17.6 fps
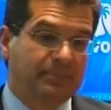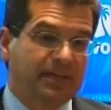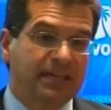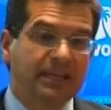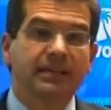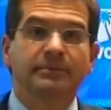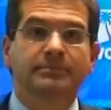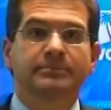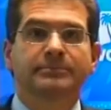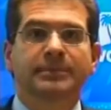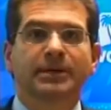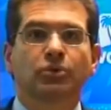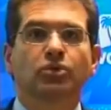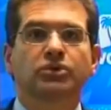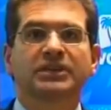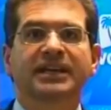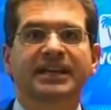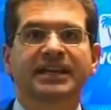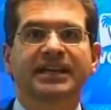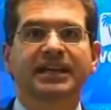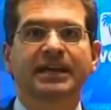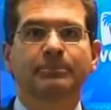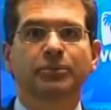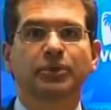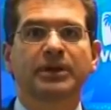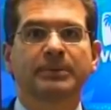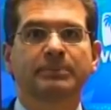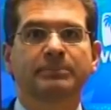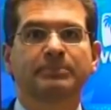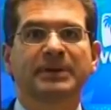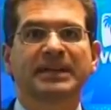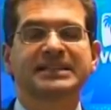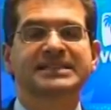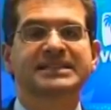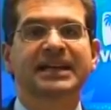a mí me gustaría pues
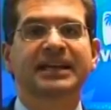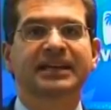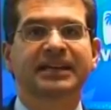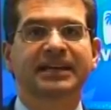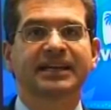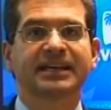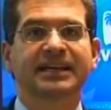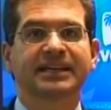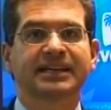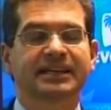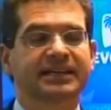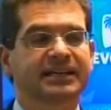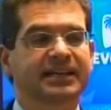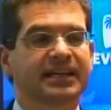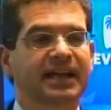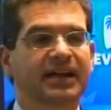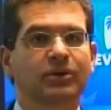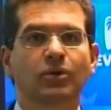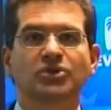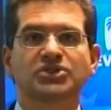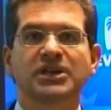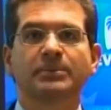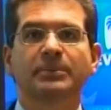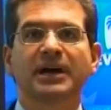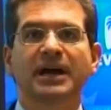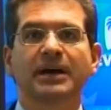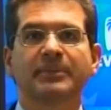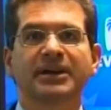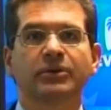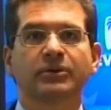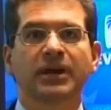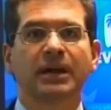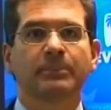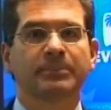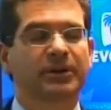pensar que, las cosas van a
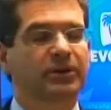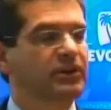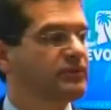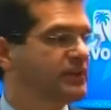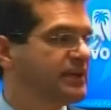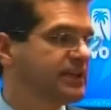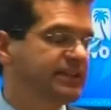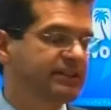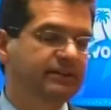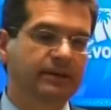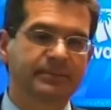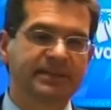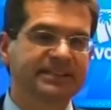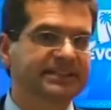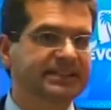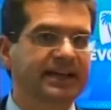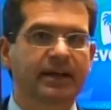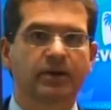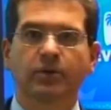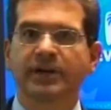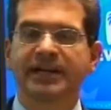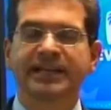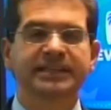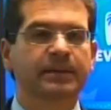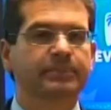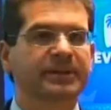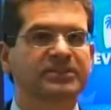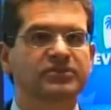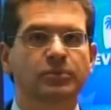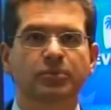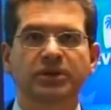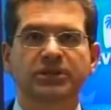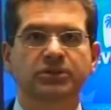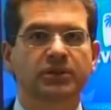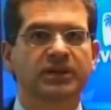mejorar, pero definitivamente que con este
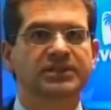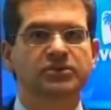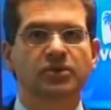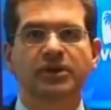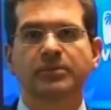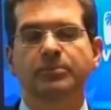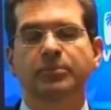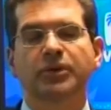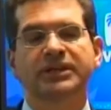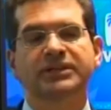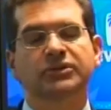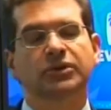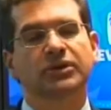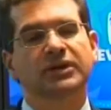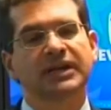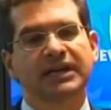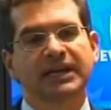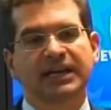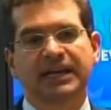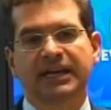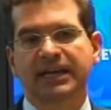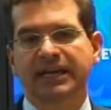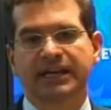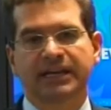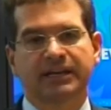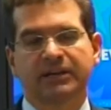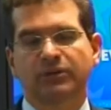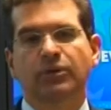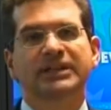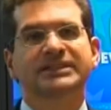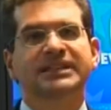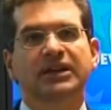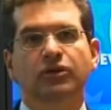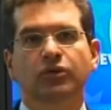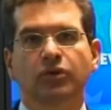presupuesto y esos impuestos eh,
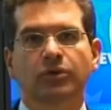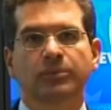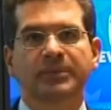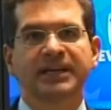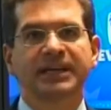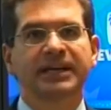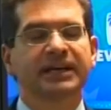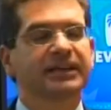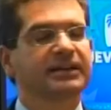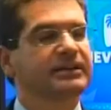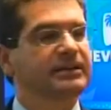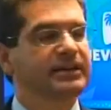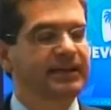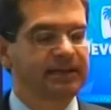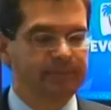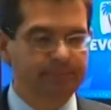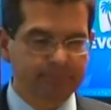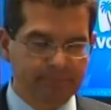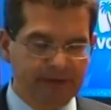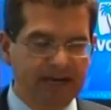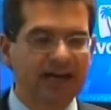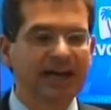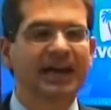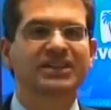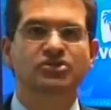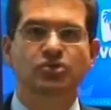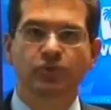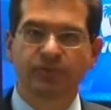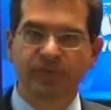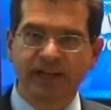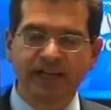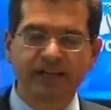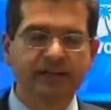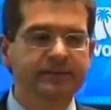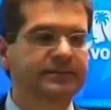nuestra economía eh, va a
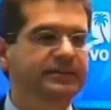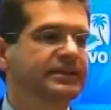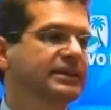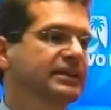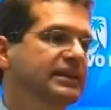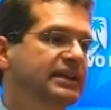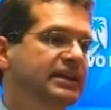sufrir